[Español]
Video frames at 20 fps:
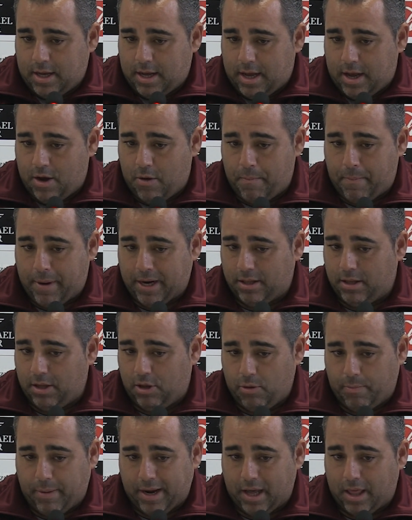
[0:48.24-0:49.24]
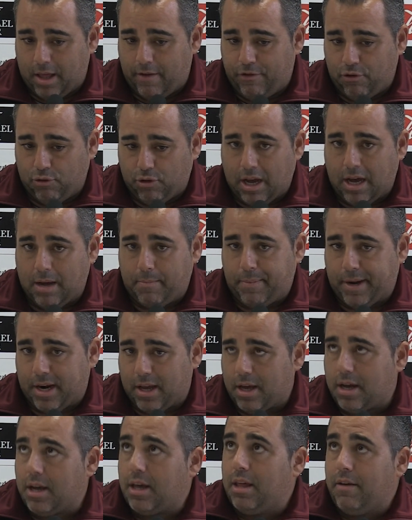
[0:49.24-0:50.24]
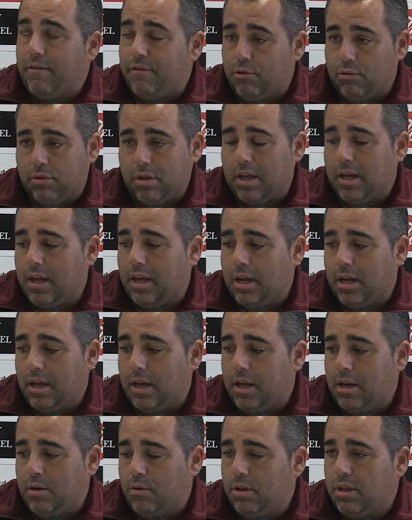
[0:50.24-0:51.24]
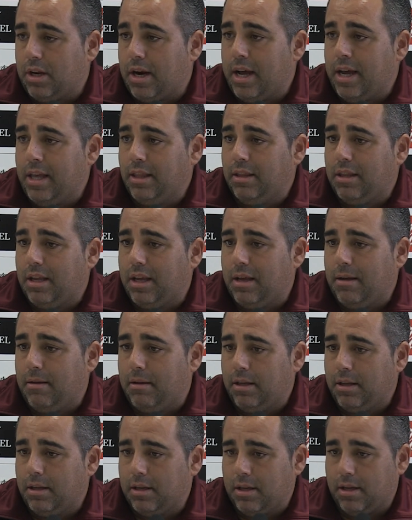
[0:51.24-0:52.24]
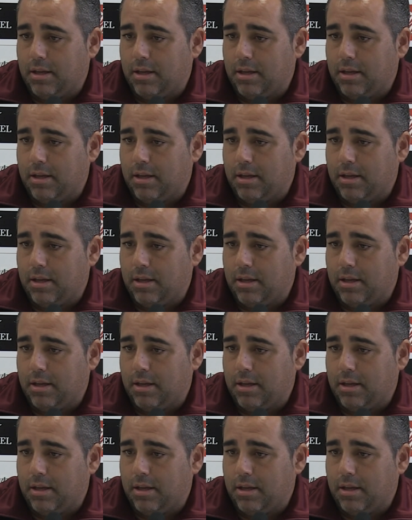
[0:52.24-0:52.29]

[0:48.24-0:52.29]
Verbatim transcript: es un partido para disfrutar, para que disfrute nuestra gente,